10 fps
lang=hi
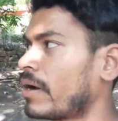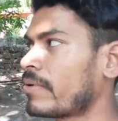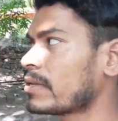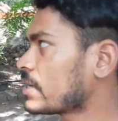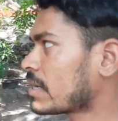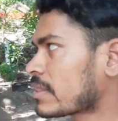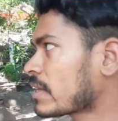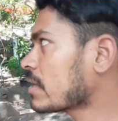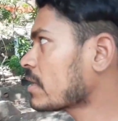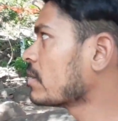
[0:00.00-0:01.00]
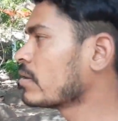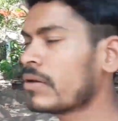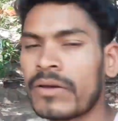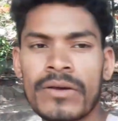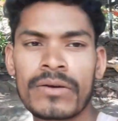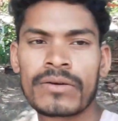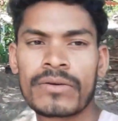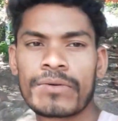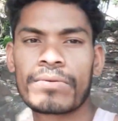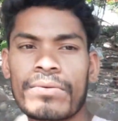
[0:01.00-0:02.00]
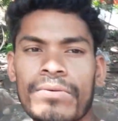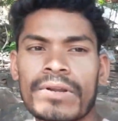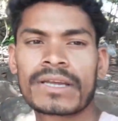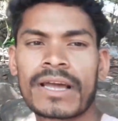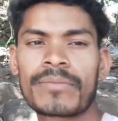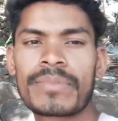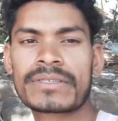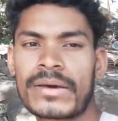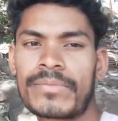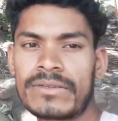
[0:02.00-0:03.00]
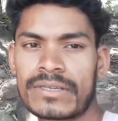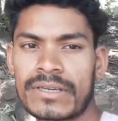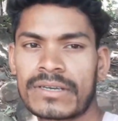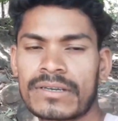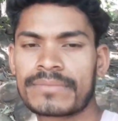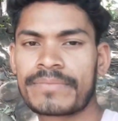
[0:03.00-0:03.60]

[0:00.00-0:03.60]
बाबा जी रहते हैं और यहाँ पर सभी से